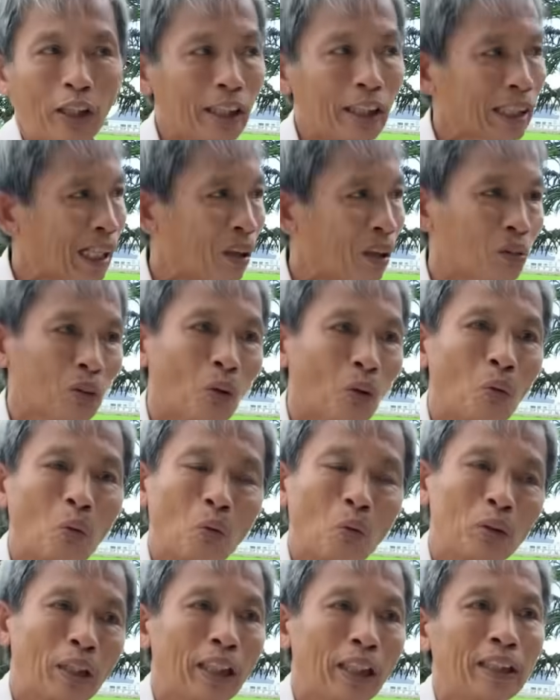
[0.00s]
cái lao tù
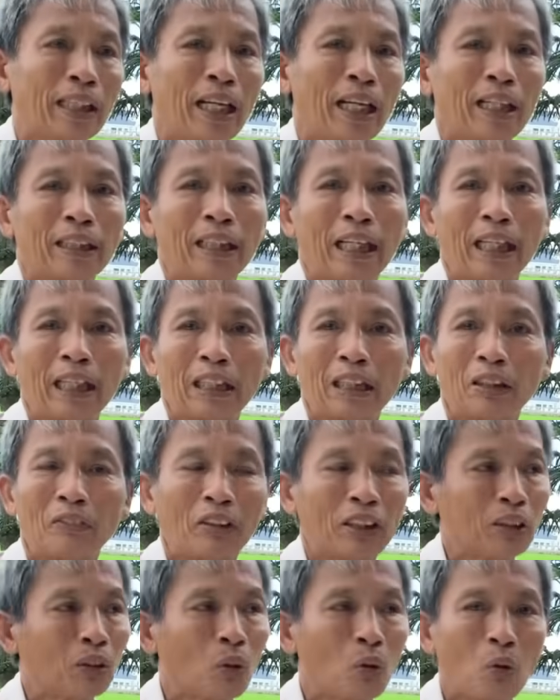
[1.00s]
của thế gian này thì
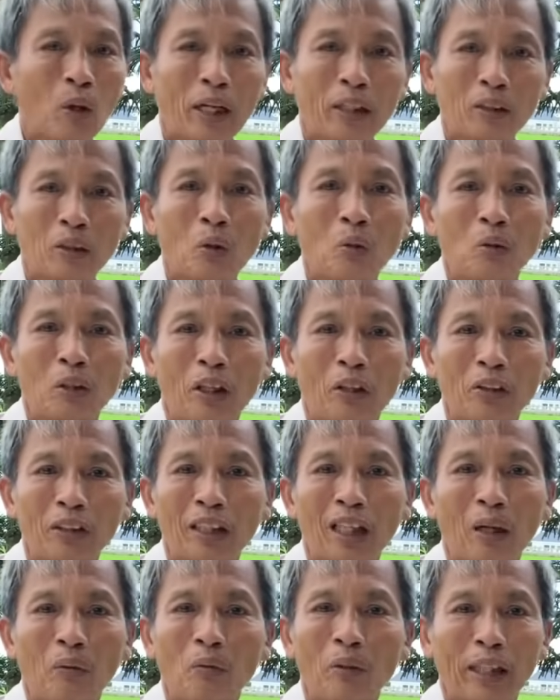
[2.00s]
phải tu tu thôi chứ
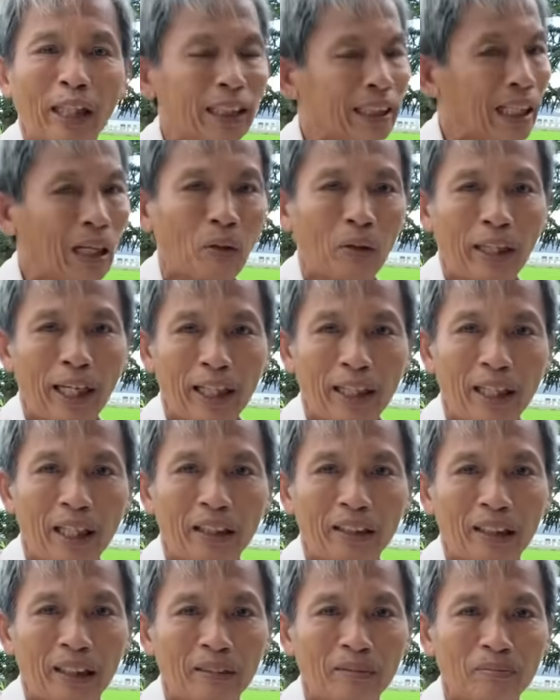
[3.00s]
không có cách nào khác hơn
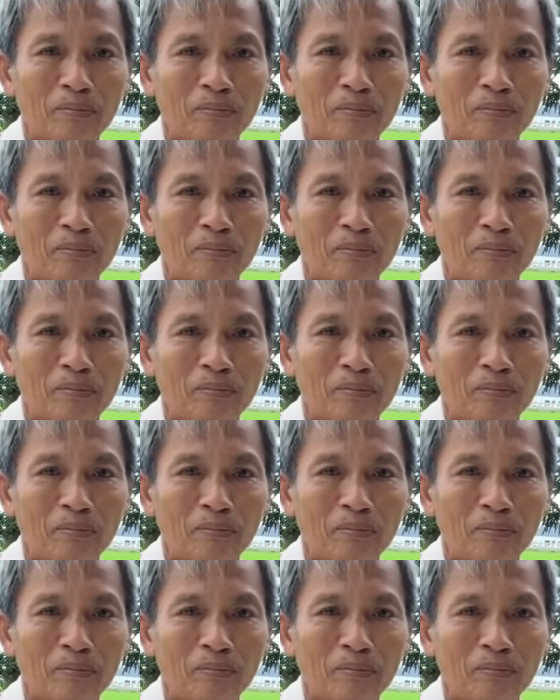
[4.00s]
đấy